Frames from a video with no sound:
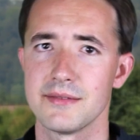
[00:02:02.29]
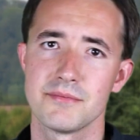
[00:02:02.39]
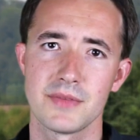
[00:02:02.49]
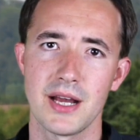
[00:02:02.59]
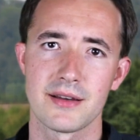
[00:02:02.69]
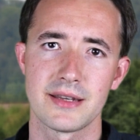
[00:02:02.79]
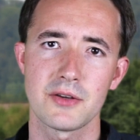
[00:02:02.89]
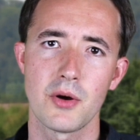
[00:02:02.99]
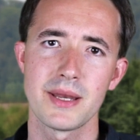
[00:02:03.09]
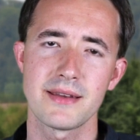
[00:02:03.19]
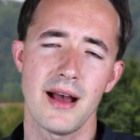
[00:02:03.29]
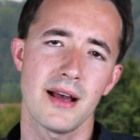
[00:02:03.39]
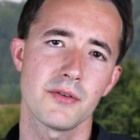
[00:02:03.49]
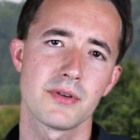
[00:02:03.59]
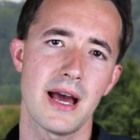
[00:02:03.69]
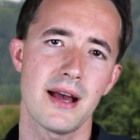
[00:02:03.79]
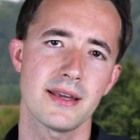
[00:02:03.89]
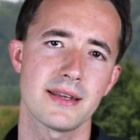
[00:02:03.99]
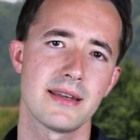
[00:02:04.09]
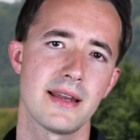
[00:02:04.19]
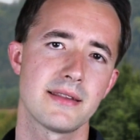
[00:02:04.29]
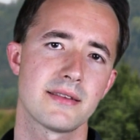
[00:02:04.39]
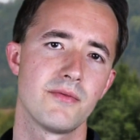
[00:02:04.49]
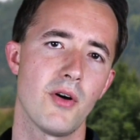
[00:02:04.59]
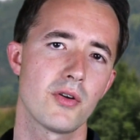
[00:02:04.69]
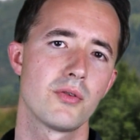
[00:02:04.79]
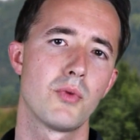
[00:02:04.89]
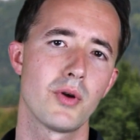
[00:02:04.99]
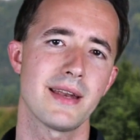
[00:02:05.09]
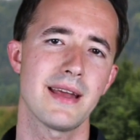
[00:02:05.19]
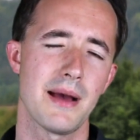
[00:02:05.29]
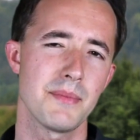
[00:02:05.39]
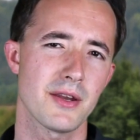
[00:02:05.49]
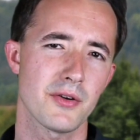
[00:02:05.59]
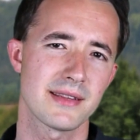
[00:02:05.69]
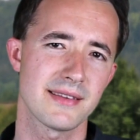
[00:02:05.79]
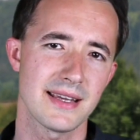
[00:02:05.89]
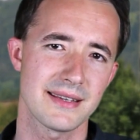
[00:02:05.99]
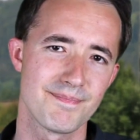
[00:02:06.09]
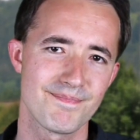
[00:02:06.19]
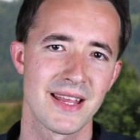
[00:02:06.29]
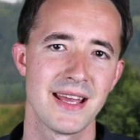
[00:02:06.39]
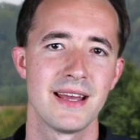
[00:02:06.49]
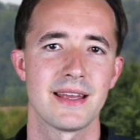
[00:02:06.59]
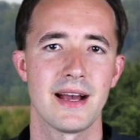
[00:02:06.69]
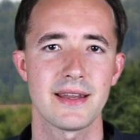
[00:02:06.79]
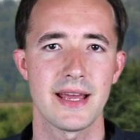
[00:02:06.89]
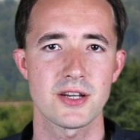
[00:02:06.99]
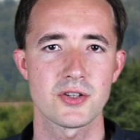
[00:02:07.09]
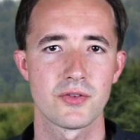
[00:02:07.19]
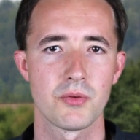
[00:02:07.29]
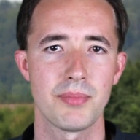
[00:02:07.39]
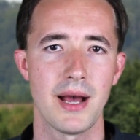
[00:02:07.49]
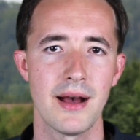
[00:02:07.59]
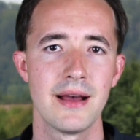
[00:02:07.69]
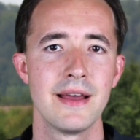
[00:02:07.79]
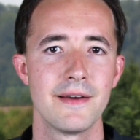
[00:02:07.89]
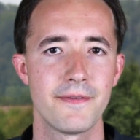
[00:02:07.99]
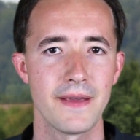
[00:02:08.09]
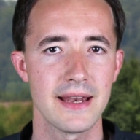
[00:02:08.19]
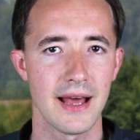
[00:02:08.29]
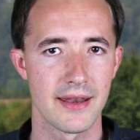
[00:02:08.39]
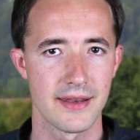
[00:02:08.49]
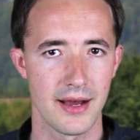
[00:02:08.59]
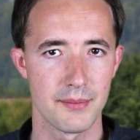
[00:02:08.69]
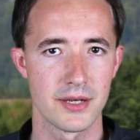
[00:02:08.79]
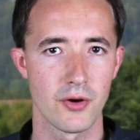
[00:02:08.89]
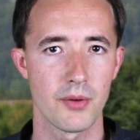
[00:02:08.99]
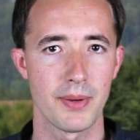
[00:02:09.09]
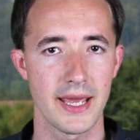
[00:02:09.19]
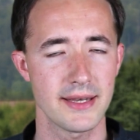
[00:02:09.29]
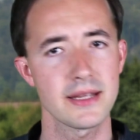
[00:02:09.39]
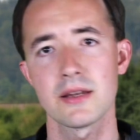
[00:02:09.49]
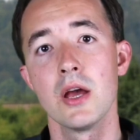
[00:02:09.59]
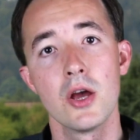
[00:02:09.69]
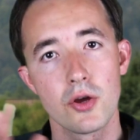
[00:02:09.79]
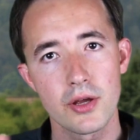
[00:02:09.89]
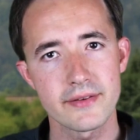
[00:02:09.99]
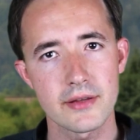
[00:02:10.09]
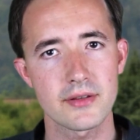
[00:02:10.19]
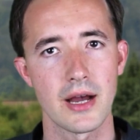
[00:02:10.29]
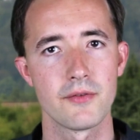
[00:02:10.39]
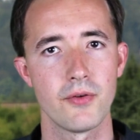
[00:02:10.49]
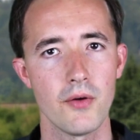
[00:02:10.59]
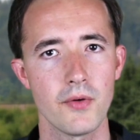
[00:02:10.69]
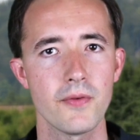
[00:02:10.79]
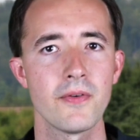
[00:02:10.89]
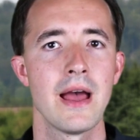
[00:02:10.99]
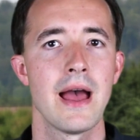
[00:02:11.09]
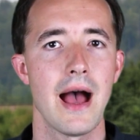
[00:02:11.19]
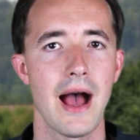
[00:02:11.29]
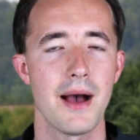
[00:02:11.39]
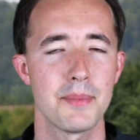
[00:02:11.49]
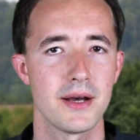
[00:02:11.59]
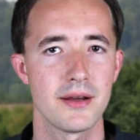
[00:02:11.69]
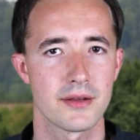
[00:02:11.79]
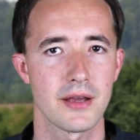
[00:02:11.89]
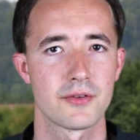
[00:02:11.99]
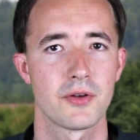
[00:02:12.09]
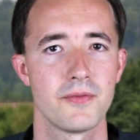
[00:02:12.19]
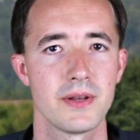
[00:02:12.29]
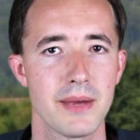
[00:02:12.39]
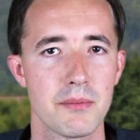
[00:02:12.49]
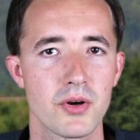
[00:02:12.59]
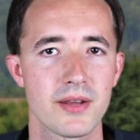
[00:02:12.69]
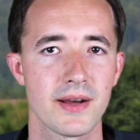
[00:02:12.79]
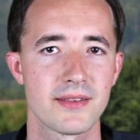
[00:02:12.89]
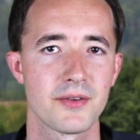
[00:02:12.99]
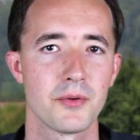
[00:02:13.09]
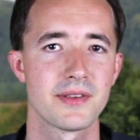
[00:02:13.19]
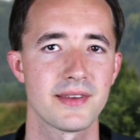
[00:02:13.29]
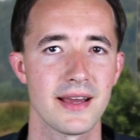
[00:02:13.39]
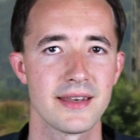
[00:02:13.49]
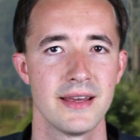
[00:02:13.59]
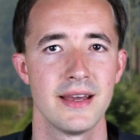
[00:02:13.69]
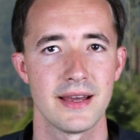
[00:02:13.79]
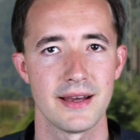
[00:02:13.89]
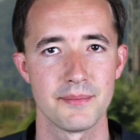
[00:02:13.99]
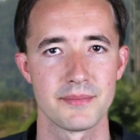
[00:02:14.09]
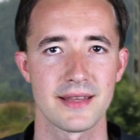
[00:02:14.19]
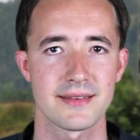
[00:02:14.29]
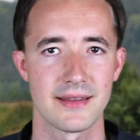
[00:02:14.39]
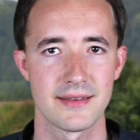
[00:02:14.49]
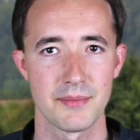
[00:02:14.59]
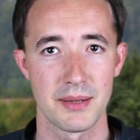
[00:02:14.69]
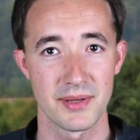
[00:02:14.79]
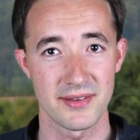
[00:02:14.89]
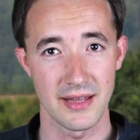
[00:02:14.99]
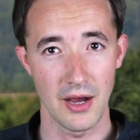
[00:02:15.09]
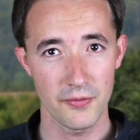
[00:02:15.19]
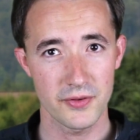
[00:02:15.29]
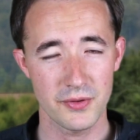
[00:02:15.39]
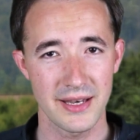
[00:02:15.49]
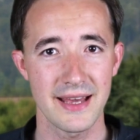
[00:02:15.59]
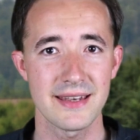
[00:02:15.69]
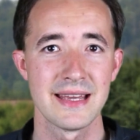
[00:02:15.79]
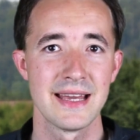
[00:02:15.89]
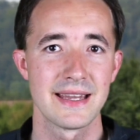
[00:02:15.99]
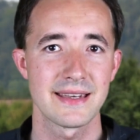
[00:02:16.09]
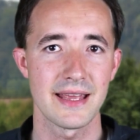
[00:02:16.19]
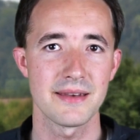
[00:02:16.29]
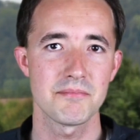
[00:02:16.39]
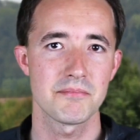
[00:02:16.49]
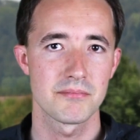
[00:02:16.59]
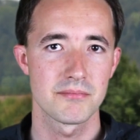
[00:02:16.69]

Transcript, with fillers: ja, die Kommentare und Nachrichten der letzten Wochen und Monate haben mir doch gezeigt, hm, ja, da herrschen so ein paar Fehlannahmen noch bei etlichen. Ist jetzt kein Vorwurf, aber ja, soll vielmehr Motivation sein, ähm, das Ganze mal ein bisschen aufzuklären, denn